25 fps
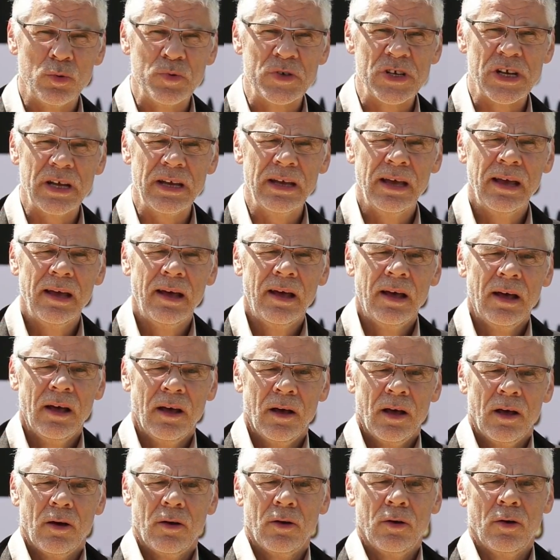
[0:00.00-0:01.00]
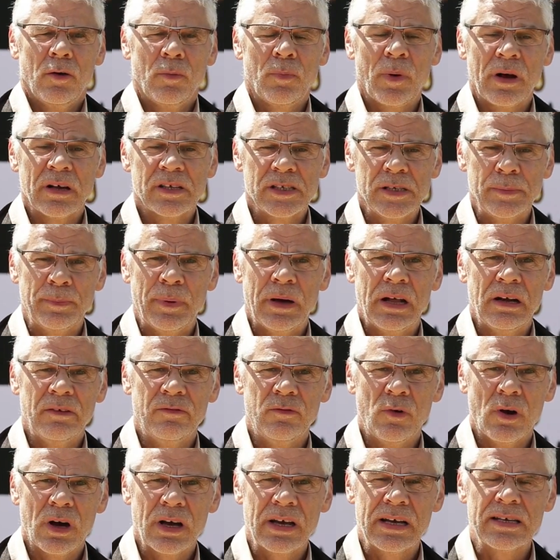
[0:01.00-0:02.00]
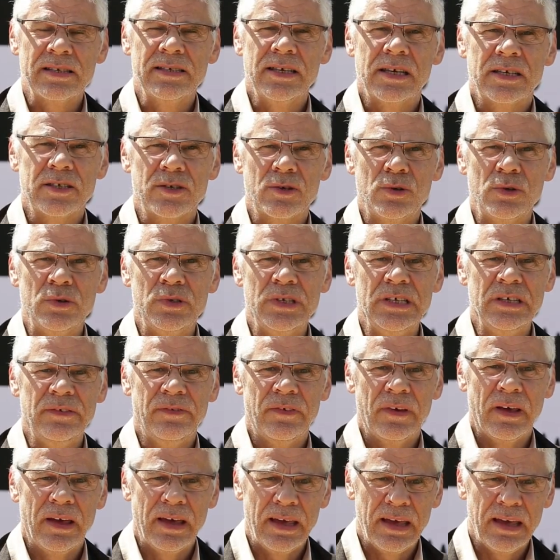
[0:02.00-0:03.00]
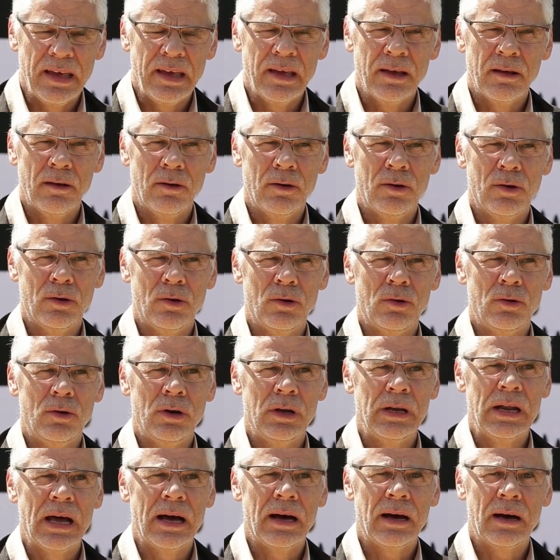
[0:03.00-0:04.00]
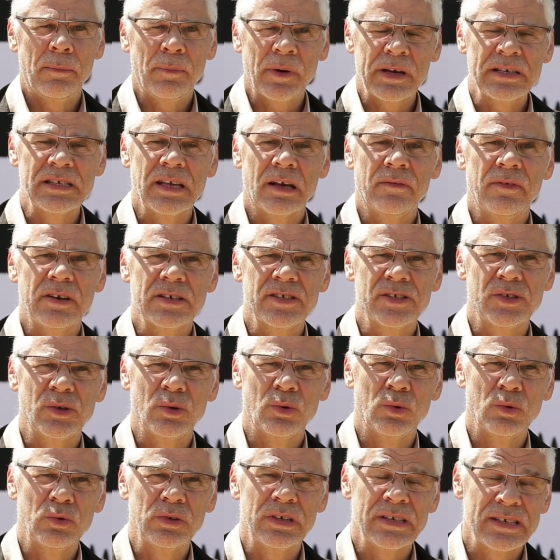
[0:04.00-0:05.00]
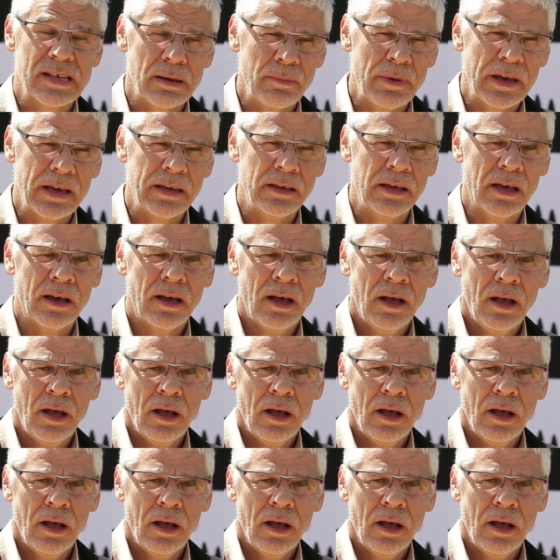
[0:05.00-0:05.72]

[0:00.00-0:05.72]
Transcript: l'objet euh, principal, voire quasi exclusif, est euh, la préservation des abeilles.